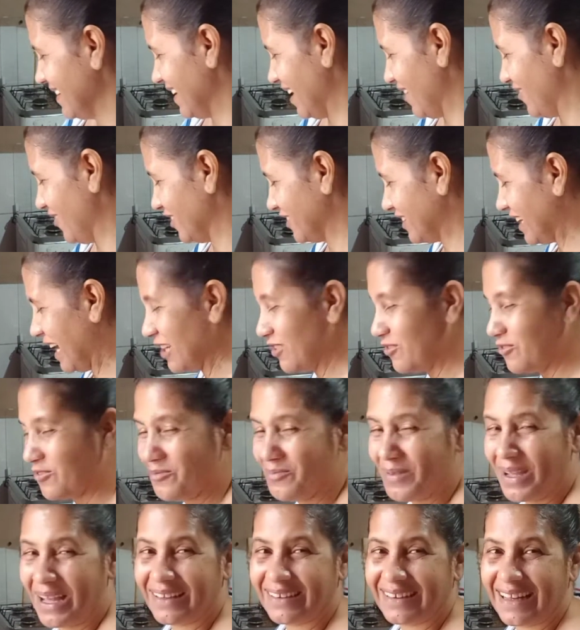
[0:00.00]
dá vontade de
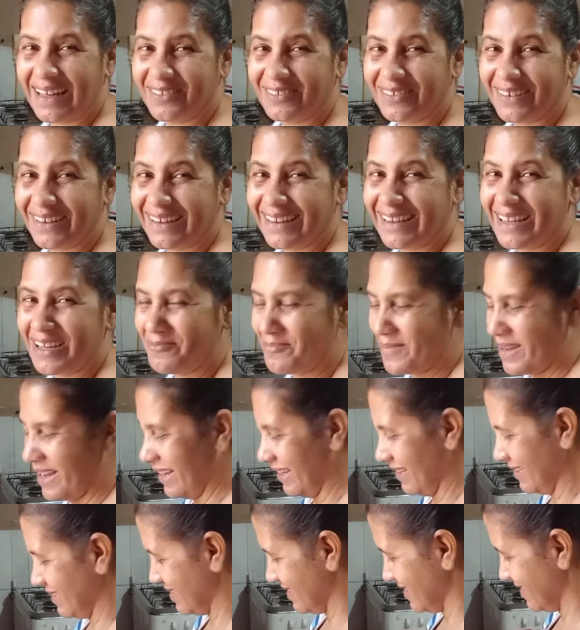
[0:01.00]
comer até não querer
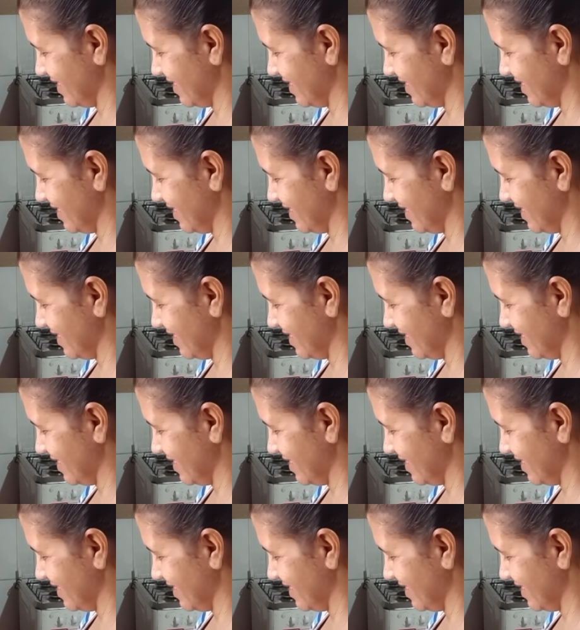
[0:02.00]
mais.